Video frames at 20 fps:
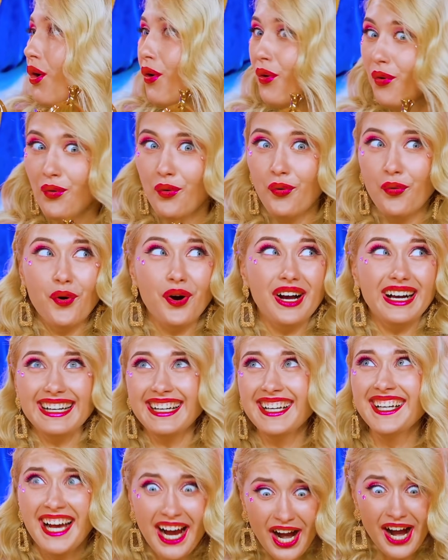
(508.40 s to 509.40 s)
Sekarang
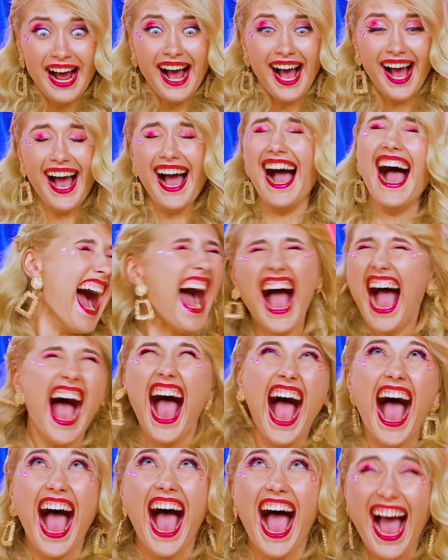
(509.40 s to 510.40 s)
aku nggak tahu harus
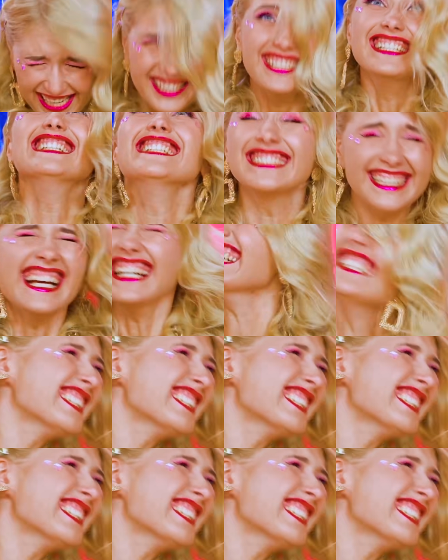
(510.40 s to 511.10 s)
ngomong apa.